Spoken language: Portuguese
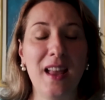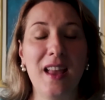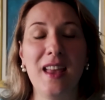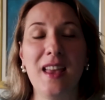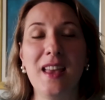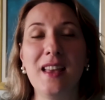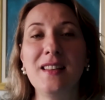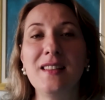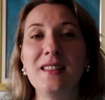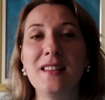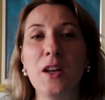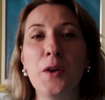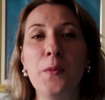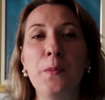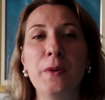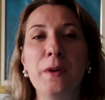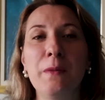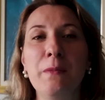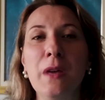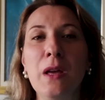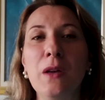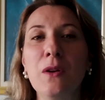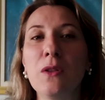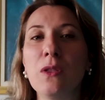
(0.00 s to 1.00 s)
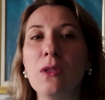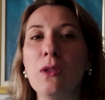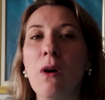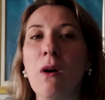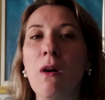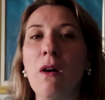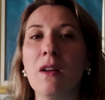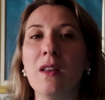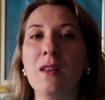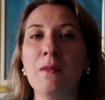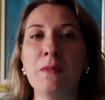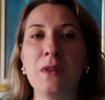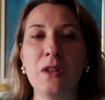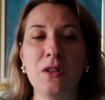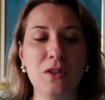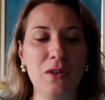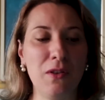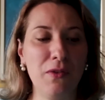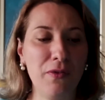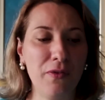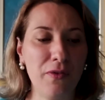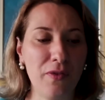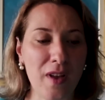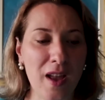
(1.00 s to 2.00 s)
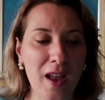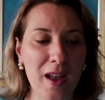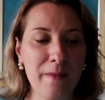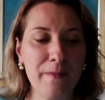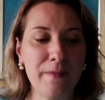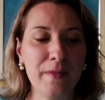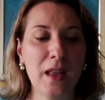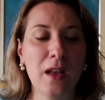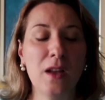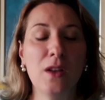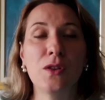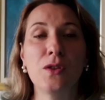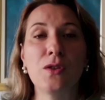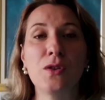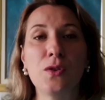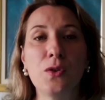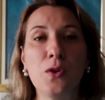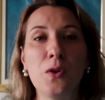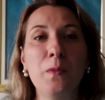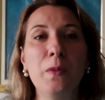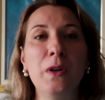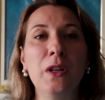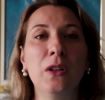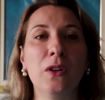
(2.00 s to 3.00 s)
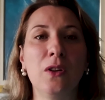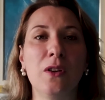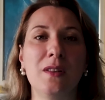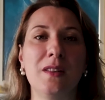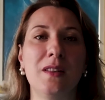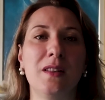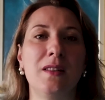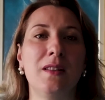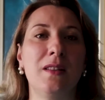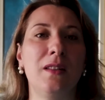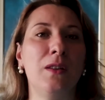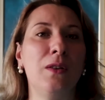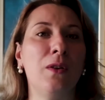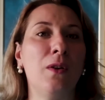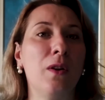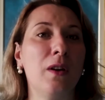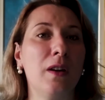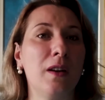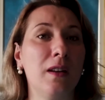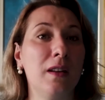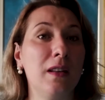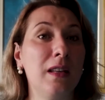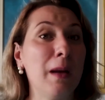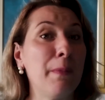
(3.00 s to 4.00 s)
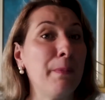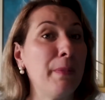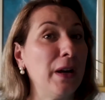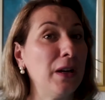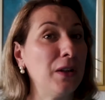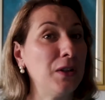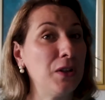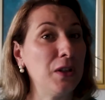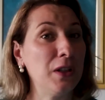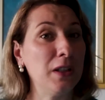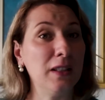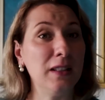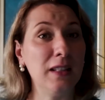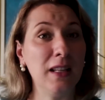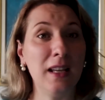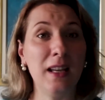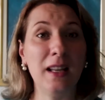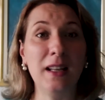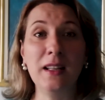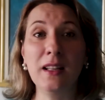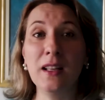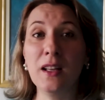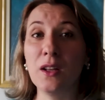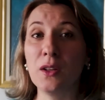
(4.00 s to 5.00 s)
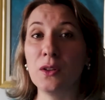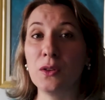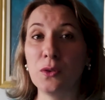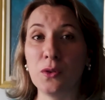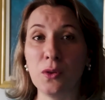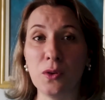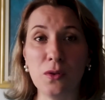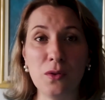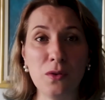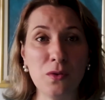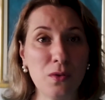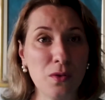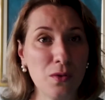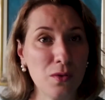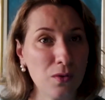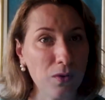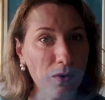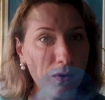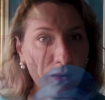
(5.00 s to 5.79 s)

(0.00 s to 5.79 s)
Esse é o primeiro dogma de fé sobre Nossa Senhora e a partir dele todos os